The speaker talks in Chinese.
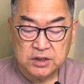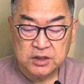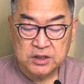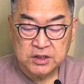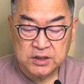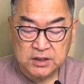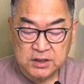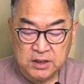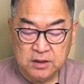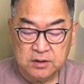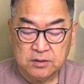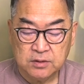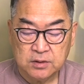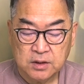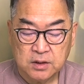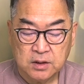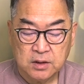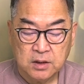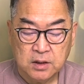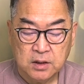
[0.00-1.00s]
信
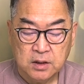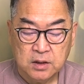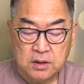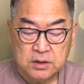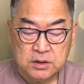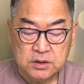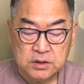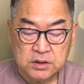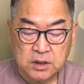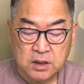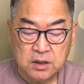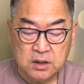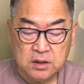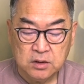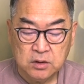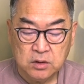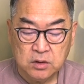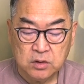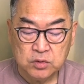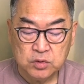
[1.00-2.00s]

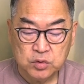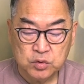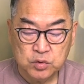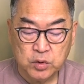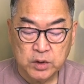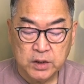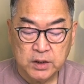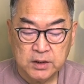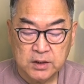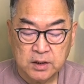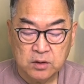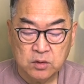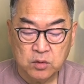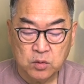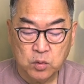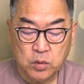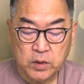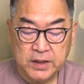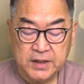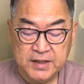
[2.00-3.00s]
称罪人
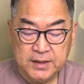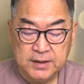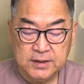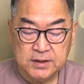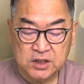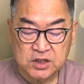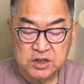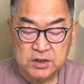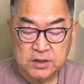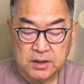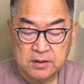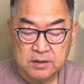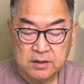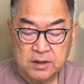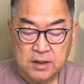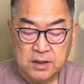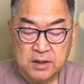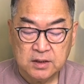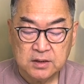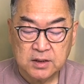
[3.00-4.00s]
为义的神，
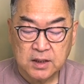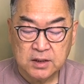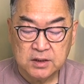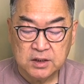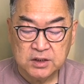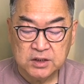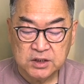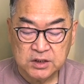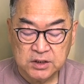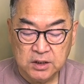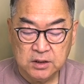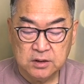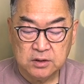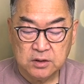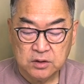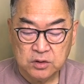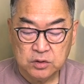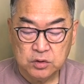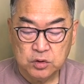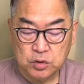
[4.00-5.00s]
他的信
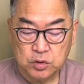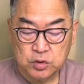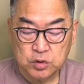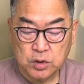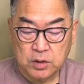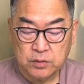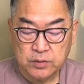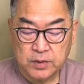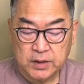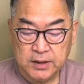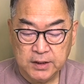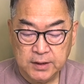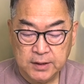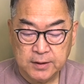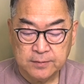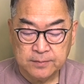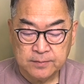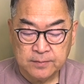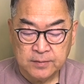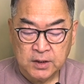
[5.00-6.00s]
就算为义。
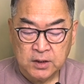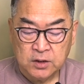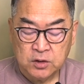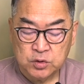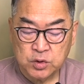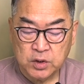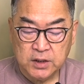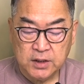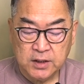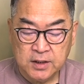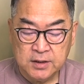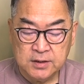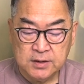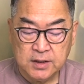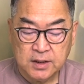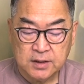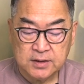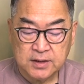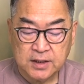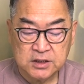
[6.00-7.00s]
所以恩
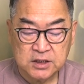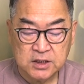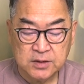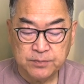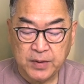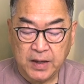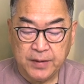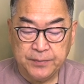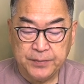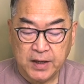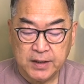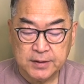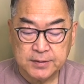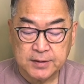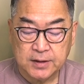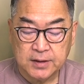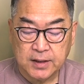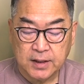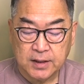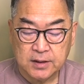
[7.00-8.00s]
典乃是白白
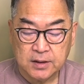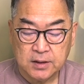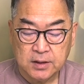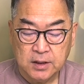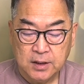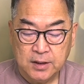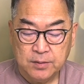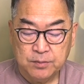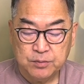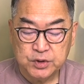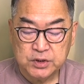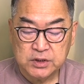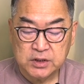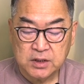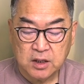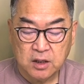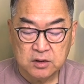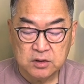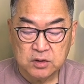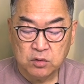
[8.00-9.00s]
得来的，不是
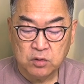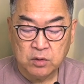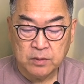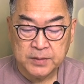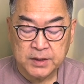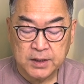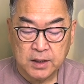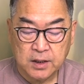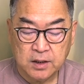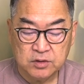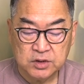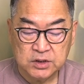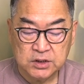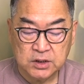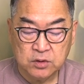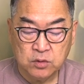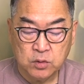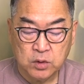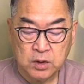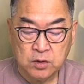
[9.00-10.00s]
靠着我们的好
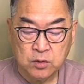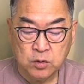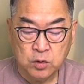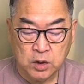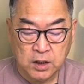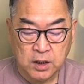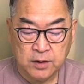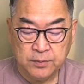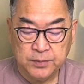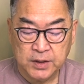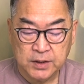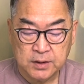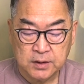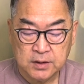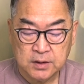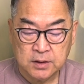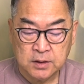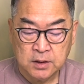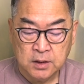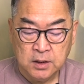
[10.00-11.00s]
行为或好品
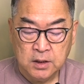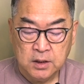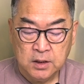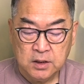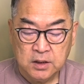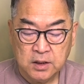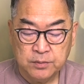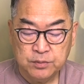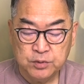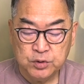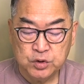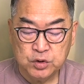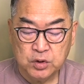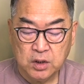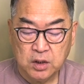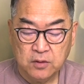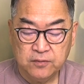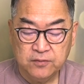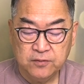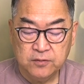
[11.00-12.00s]
格，也不需
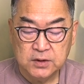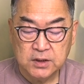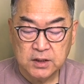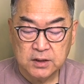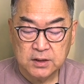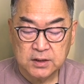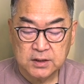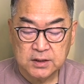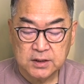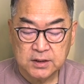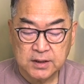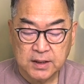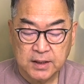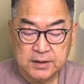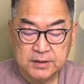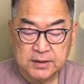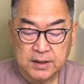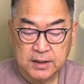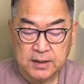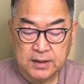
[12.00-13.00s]
要付任何的代
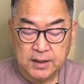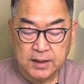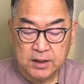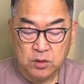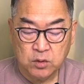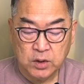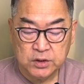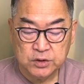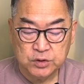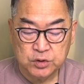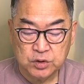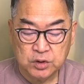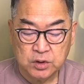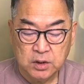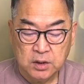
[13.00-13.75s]
价来换取。